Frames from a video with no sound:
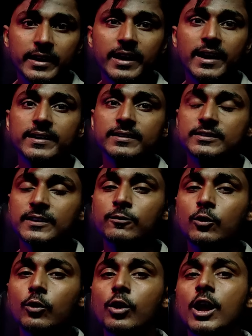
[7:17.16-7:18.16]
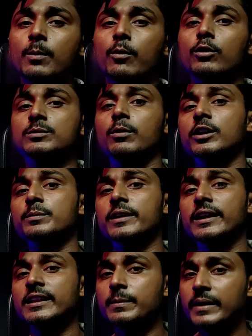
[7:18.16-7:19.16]
नेहा के शव को पोस्टमार्टम
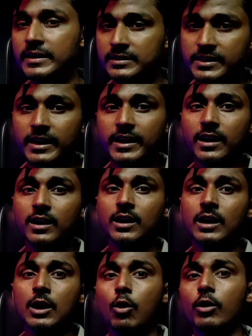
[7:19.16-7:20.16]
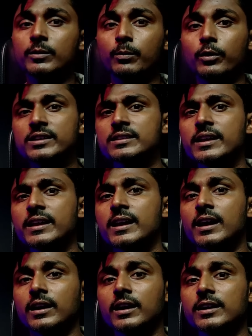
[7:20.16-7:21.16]
के लिए भेज दिया गया और पुलिस ने
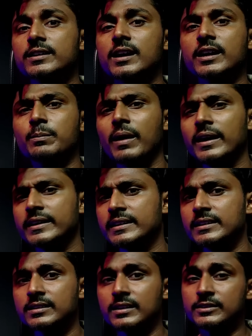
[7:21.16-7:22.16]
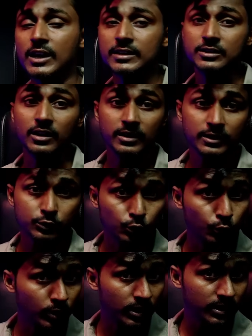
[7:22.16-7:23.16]
घटना की बारीकी से जांच करना
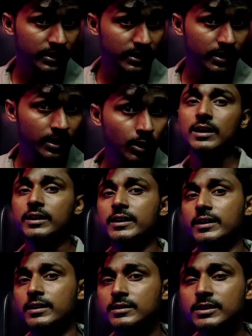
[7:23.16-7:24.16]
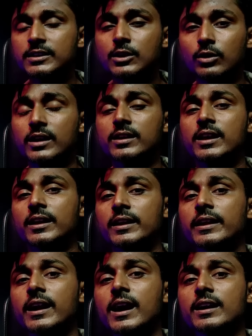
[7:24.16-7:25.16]
शुरू कर दी हालांकि इसी दौरान
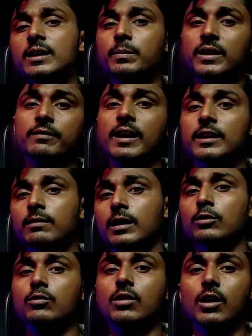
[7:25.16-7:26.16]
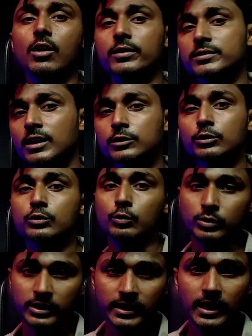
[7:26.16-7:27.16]
नेहा के परिवार वालों का हौसला तो
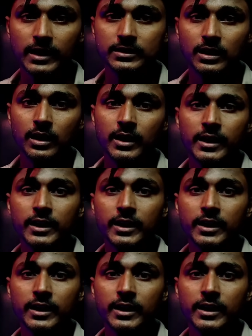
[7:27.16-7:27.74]
टूट ही रहा था